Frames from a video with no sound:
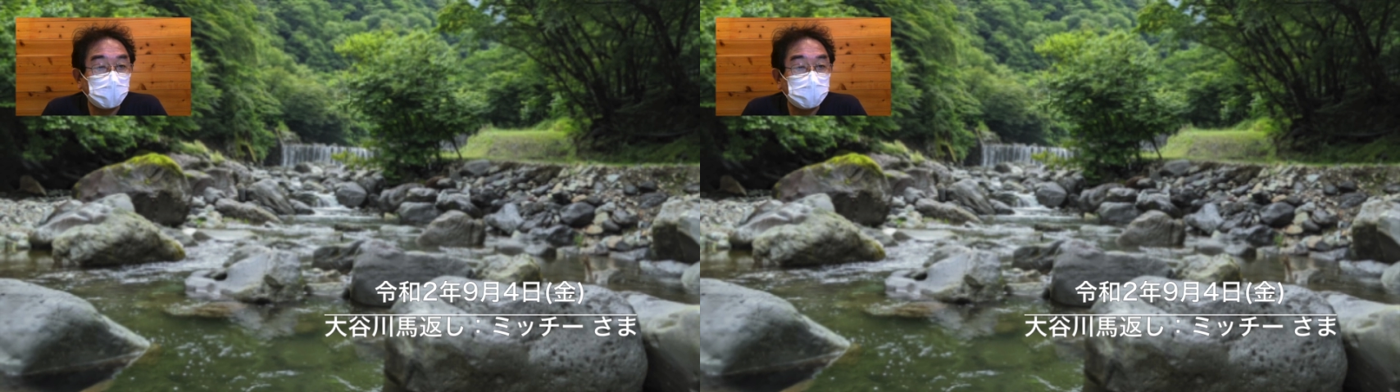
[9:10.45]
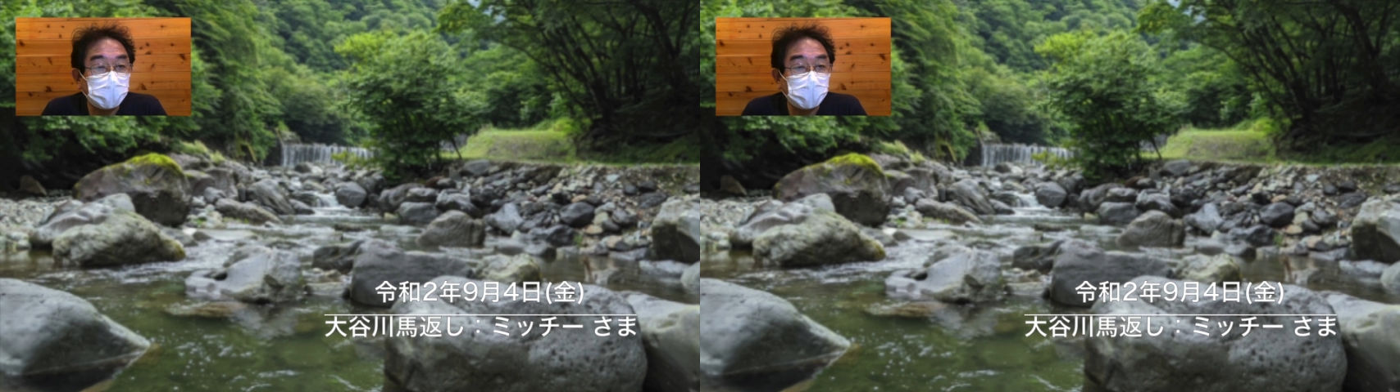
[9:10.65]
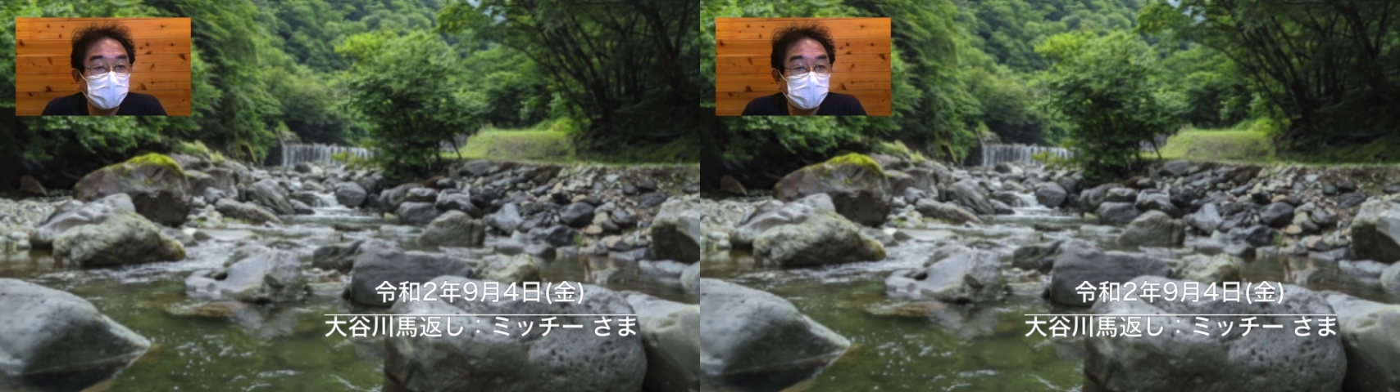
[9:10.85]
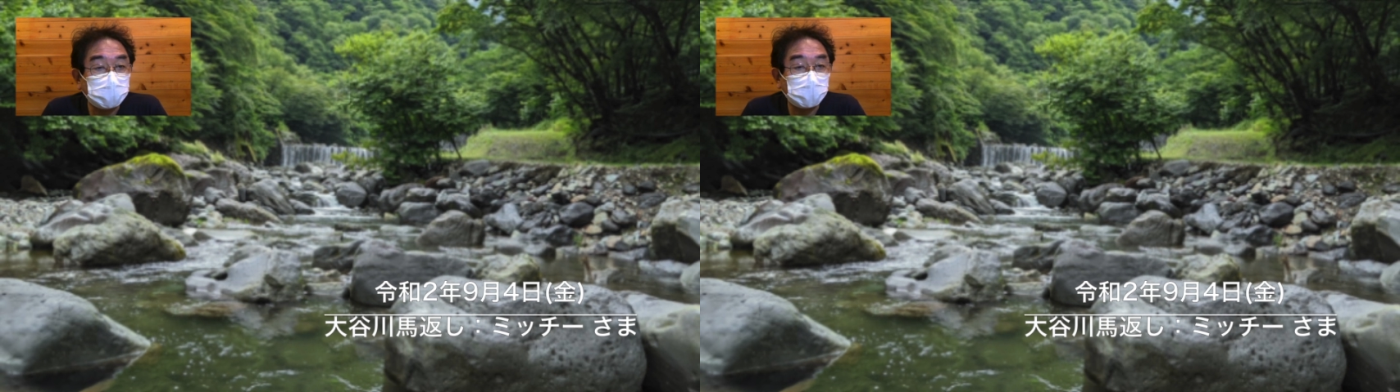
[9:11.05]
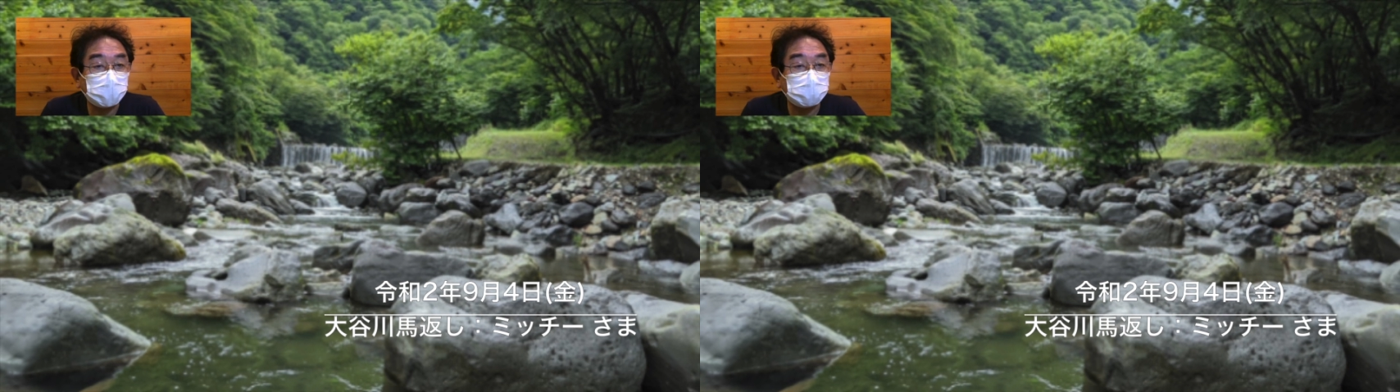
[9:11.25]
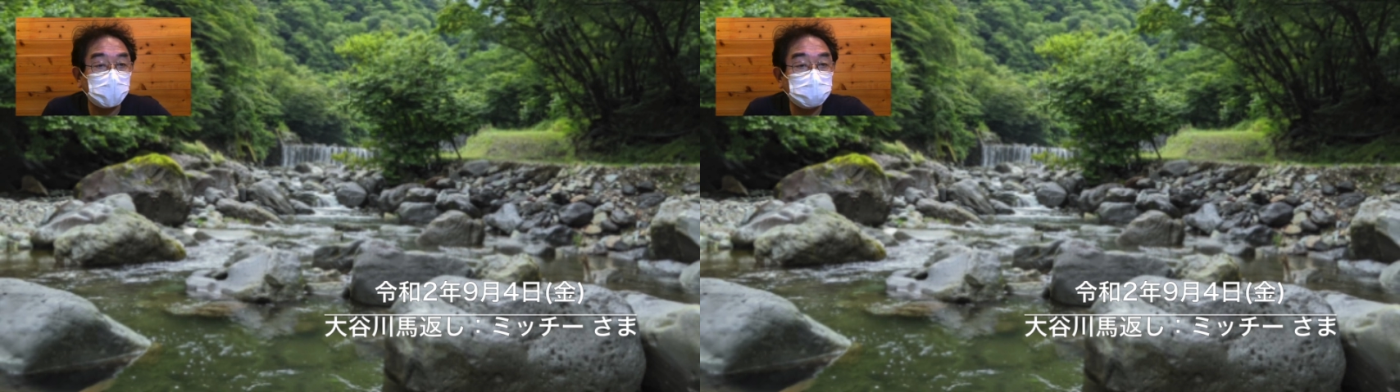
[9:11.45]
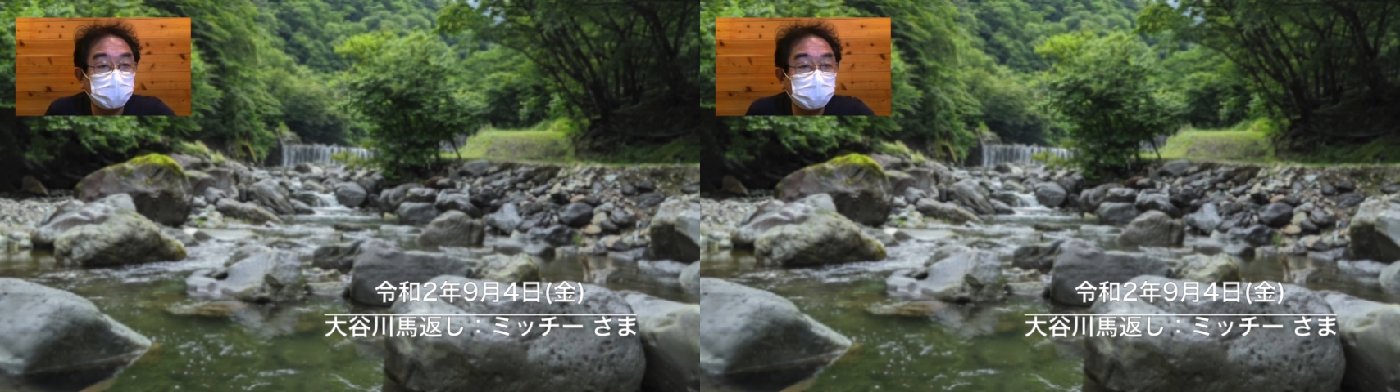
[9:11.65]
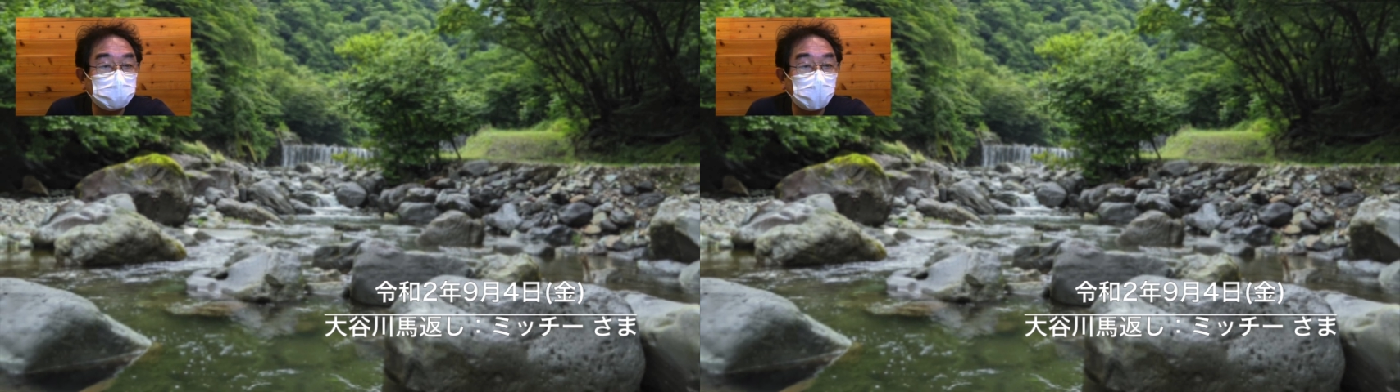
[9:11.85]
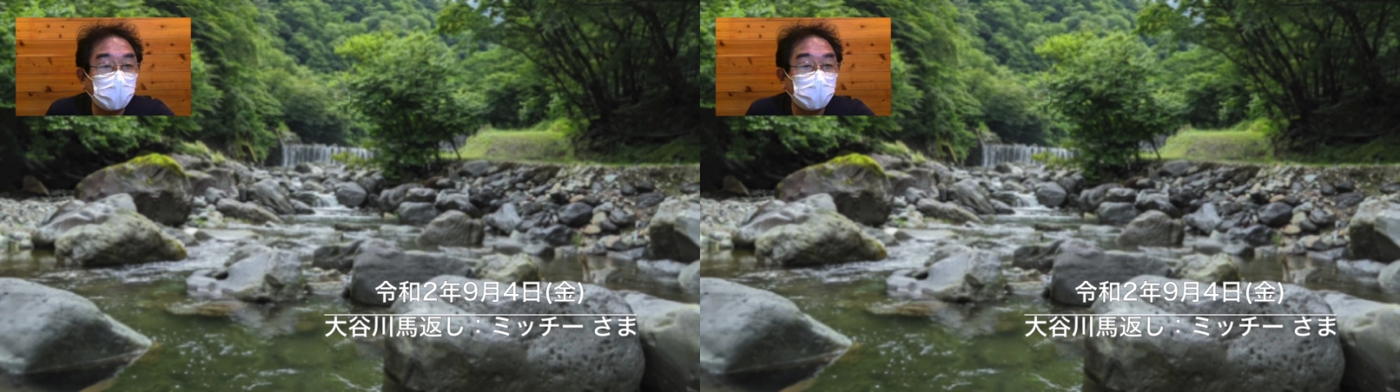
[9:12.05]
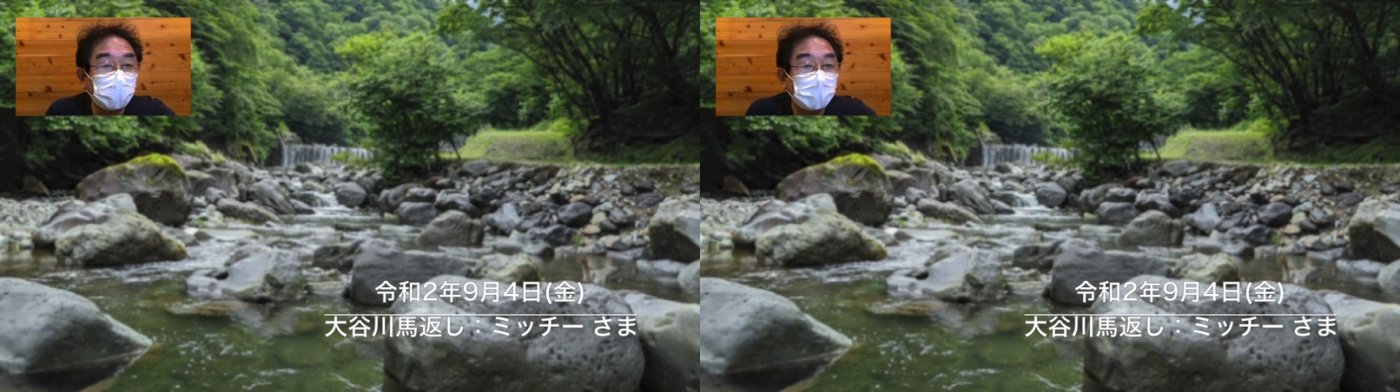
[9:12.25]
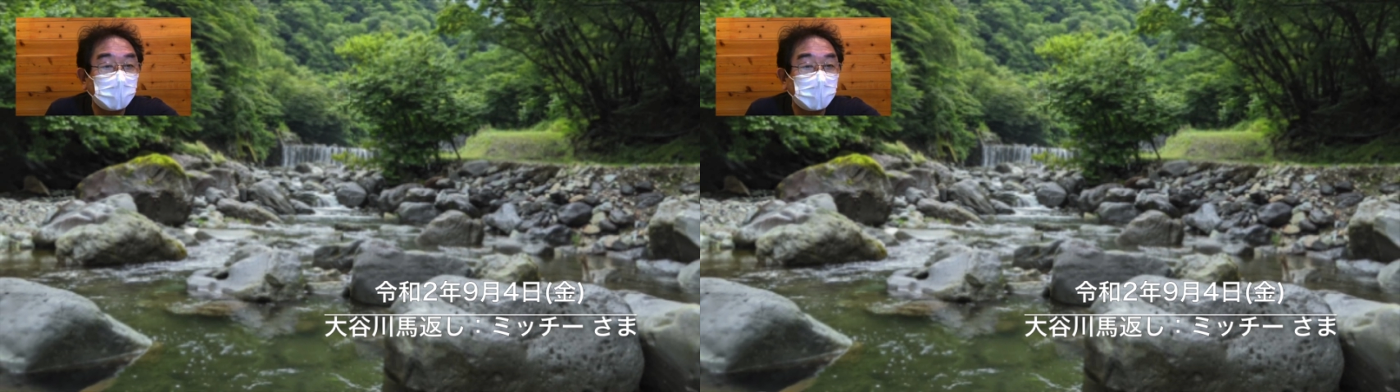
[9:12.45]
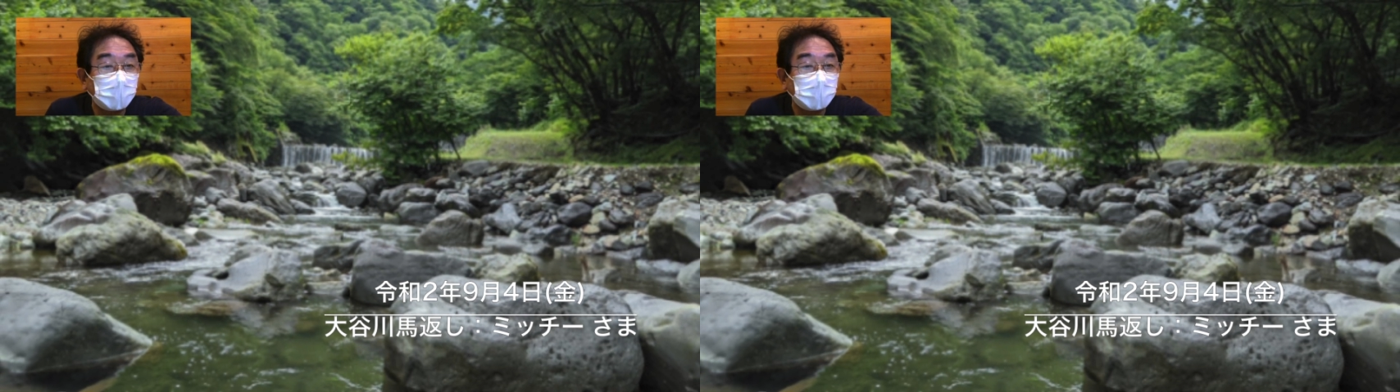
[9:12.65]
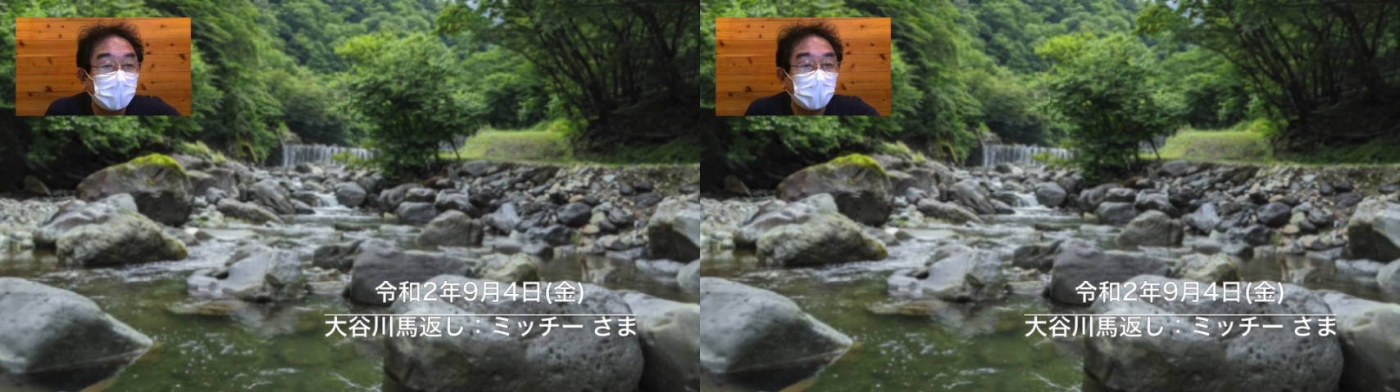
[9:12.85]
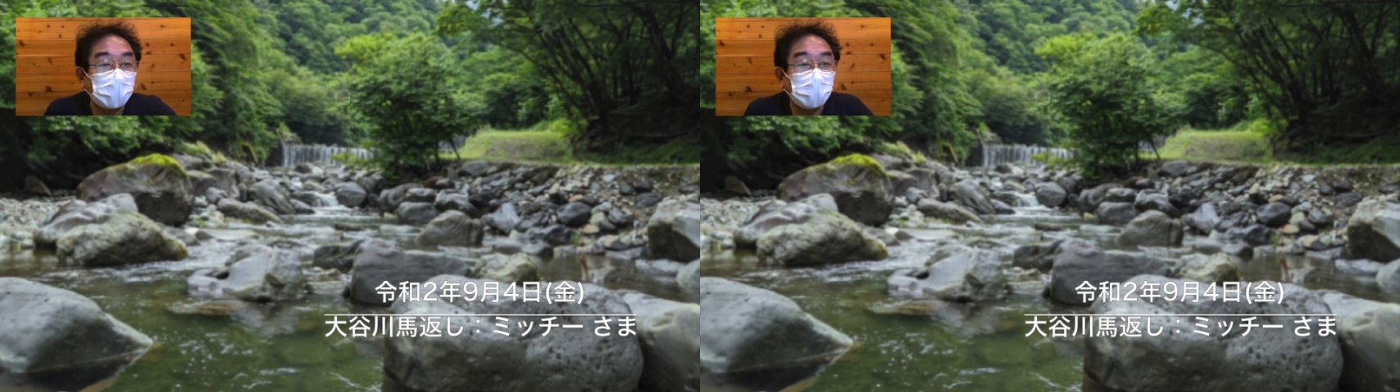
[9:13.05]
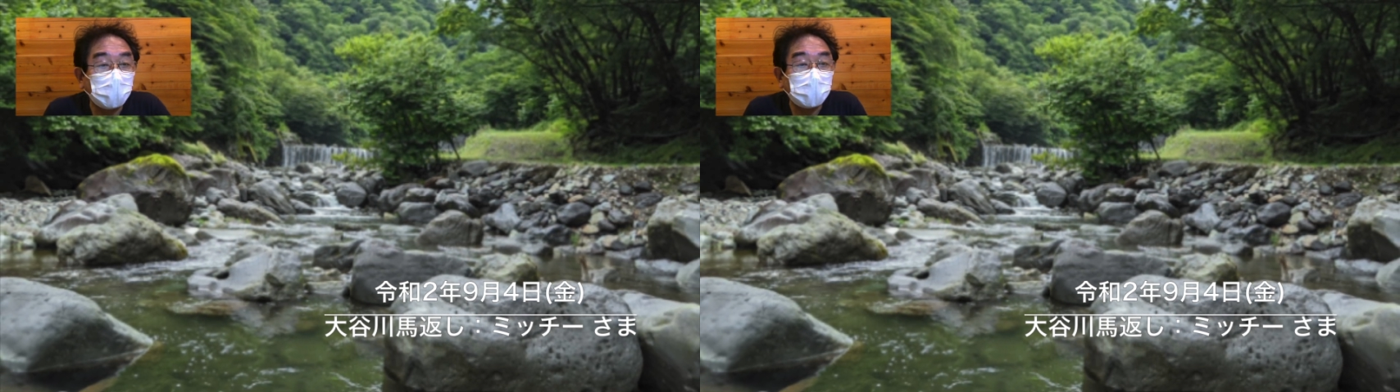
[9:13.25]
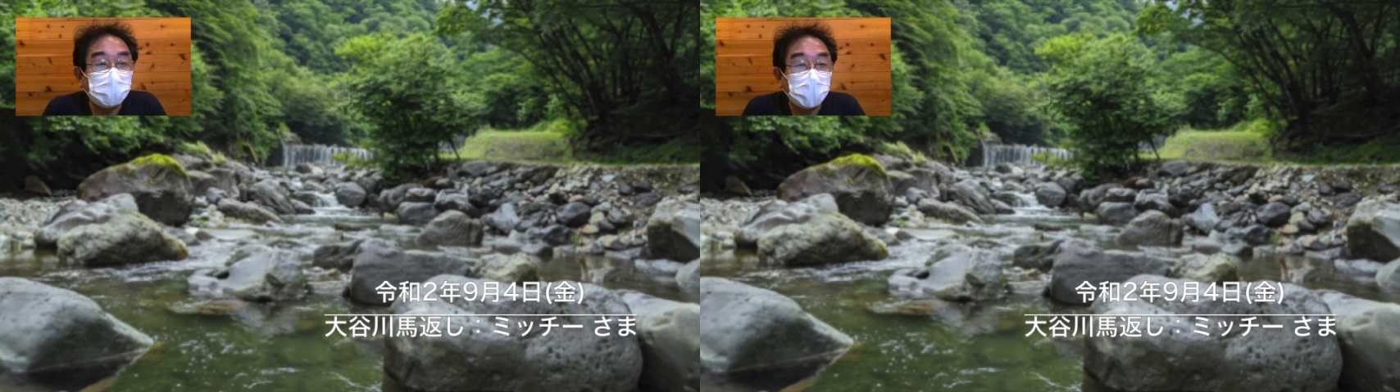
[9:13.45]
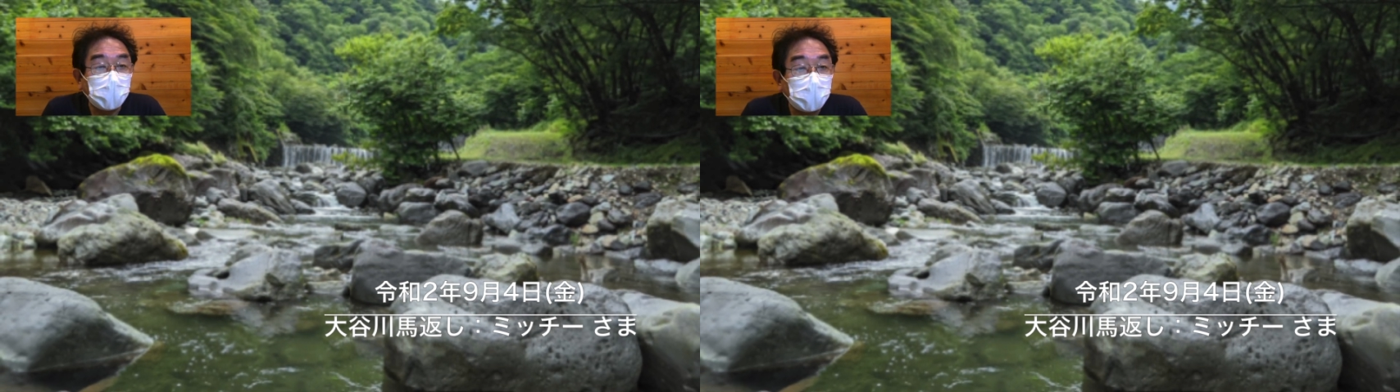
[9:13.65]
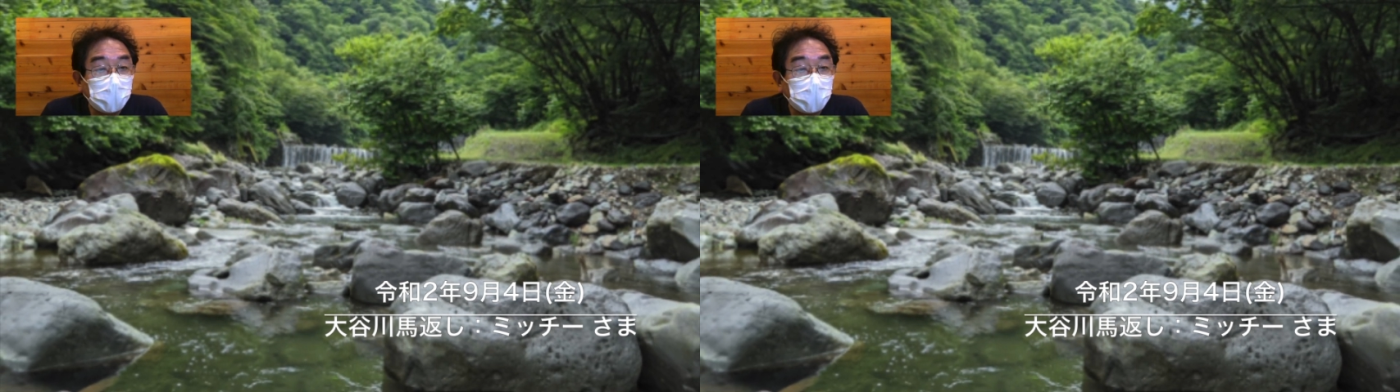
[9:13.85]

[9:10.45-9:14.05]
しかし前日の大雨で、